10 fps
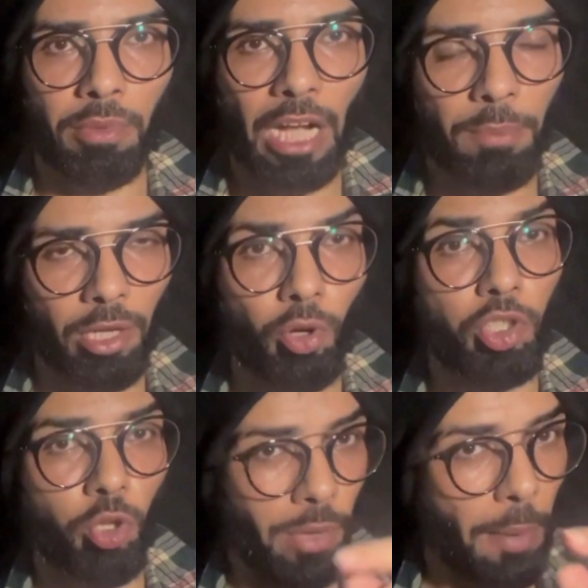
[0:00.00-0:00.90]
काम करूँगा
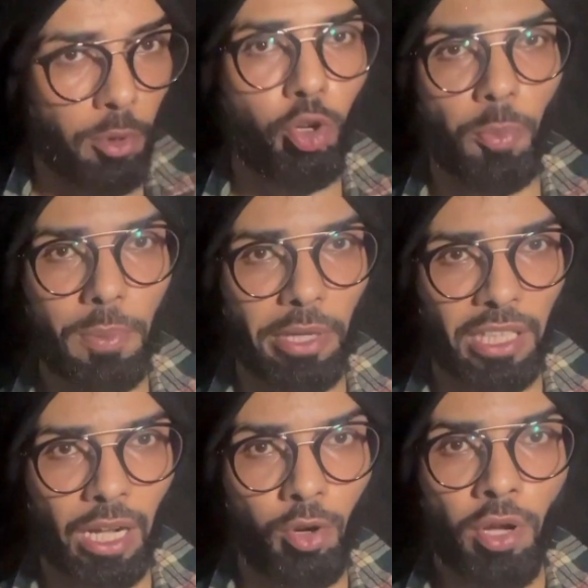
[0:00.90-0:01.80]
जो मैं आप लोगों को अभी
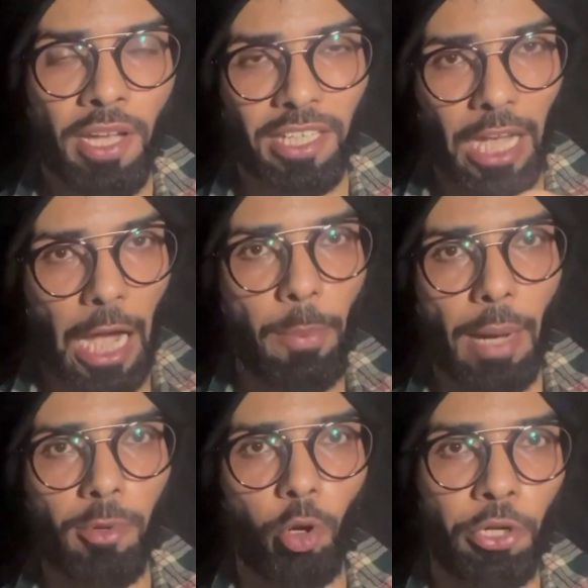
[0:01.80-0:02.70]
बता रहा हूँ कि अब
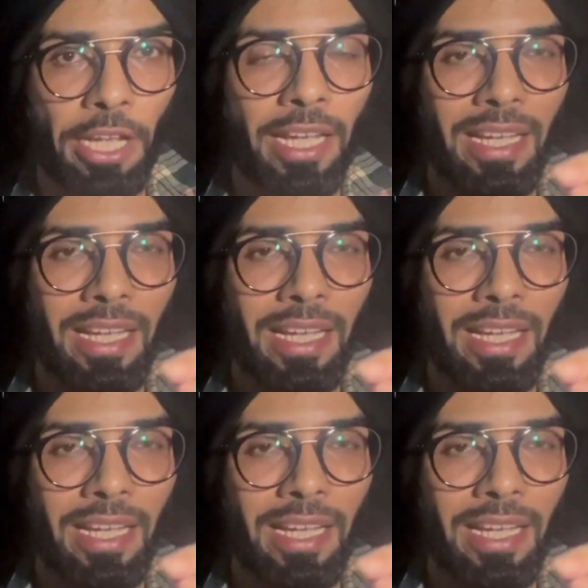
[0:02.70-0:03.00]
आप लोगों ने